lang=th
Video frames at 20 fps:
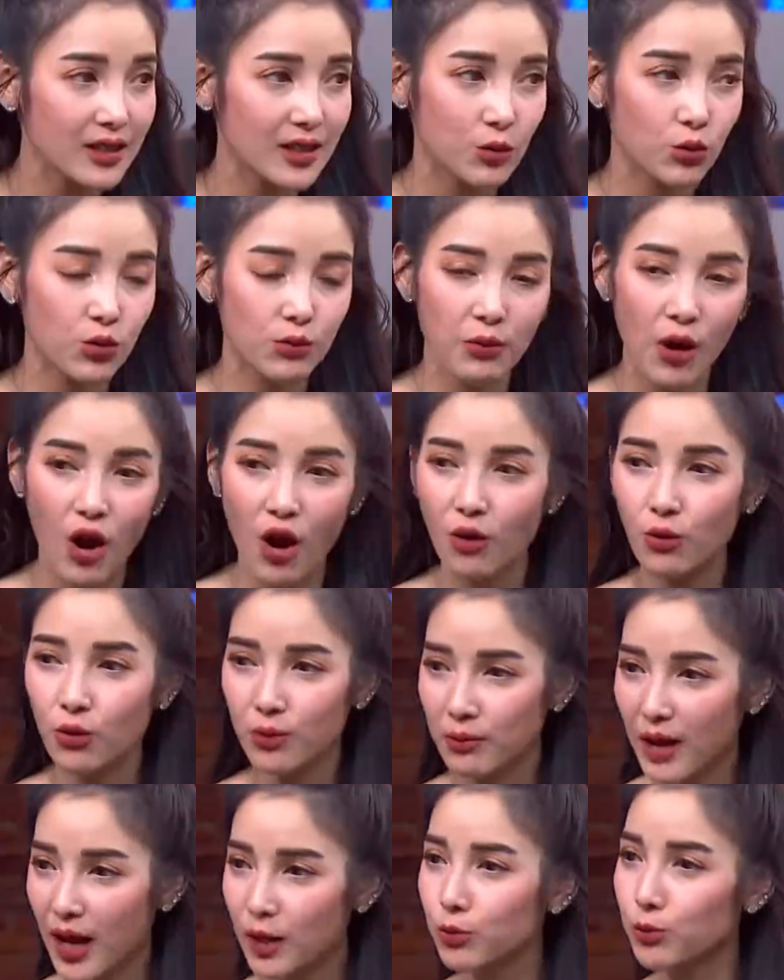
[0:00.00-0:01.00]
เลยคุณพ่อคุณ
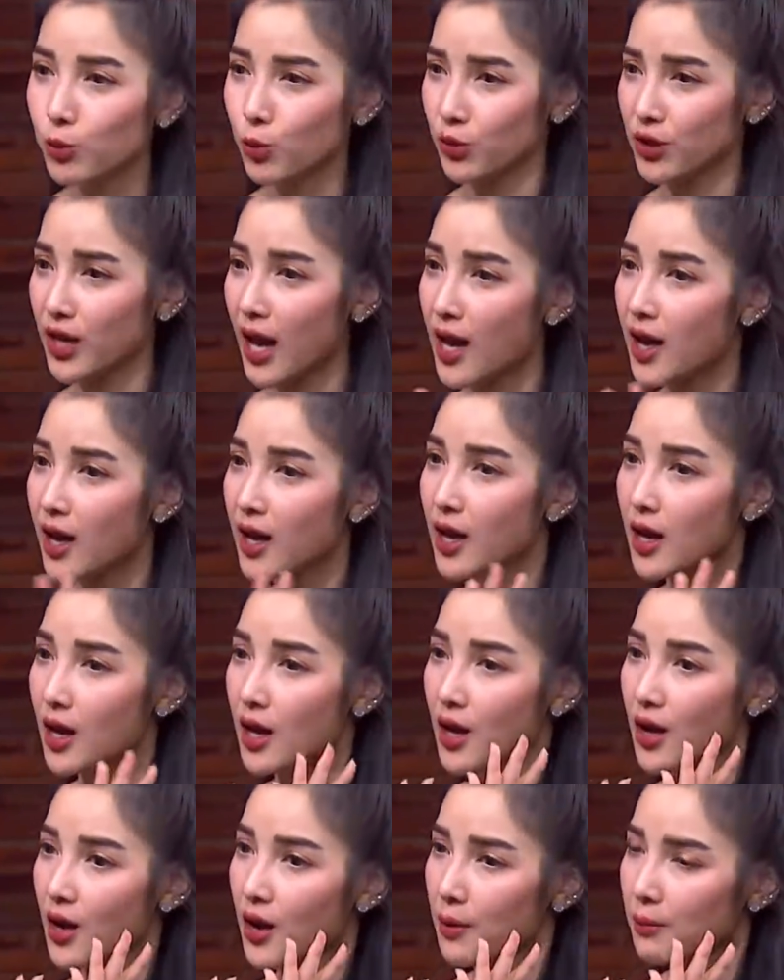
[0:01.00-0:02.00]
แม่คุณปู่เนี่ย
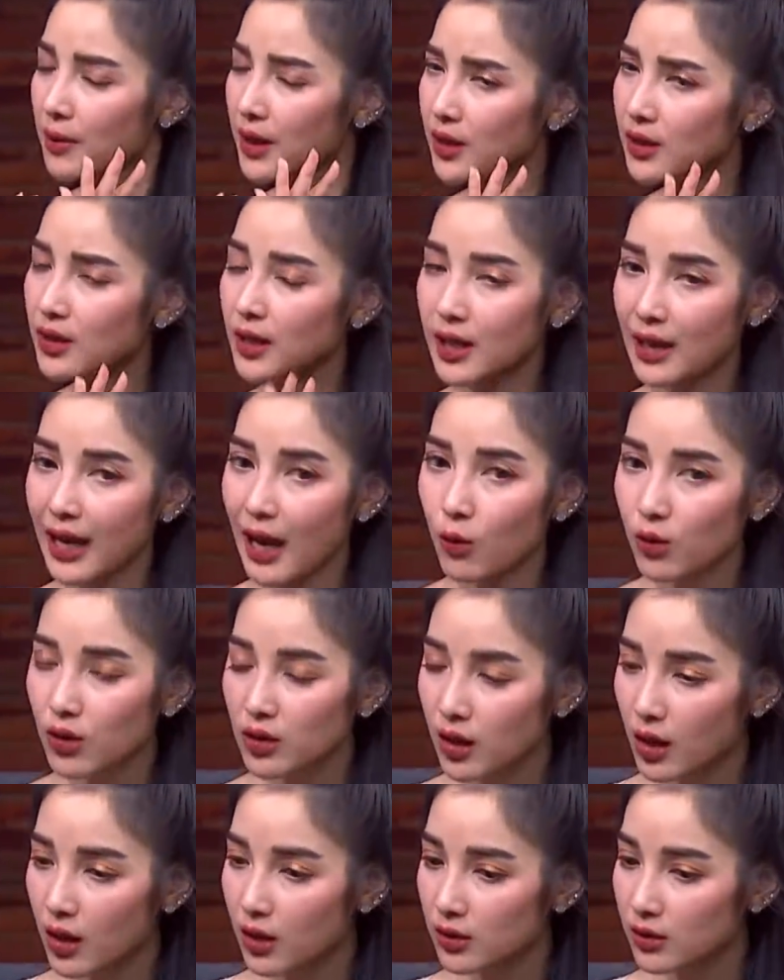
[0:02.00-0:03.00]
ไม่เคยเล่า
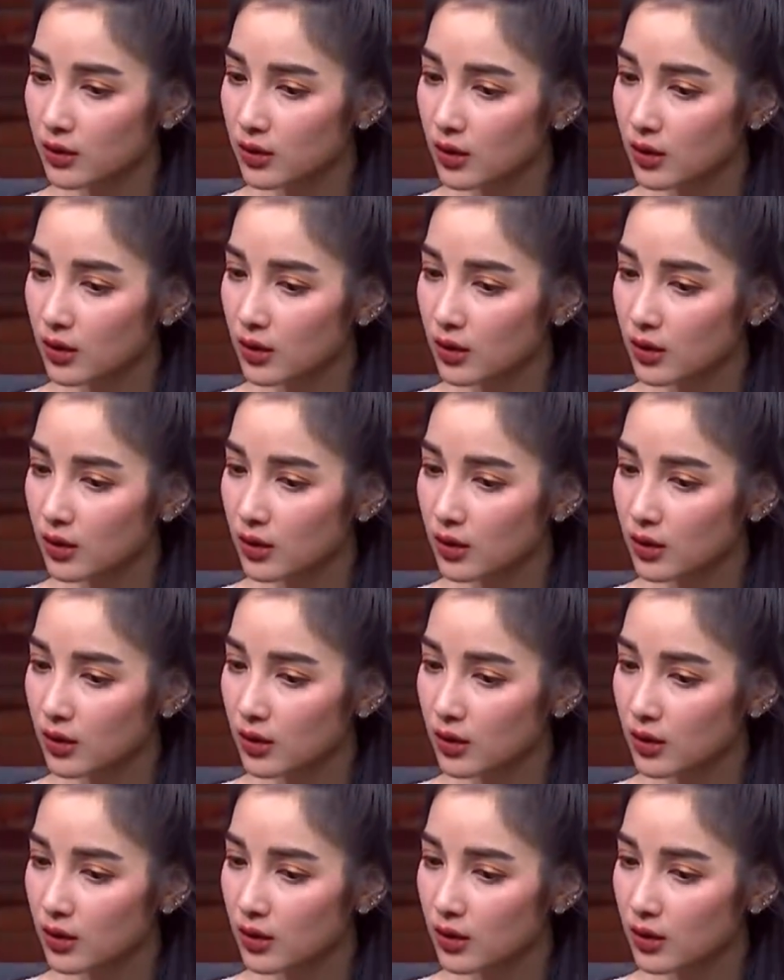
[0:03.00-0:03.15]
เรื่อง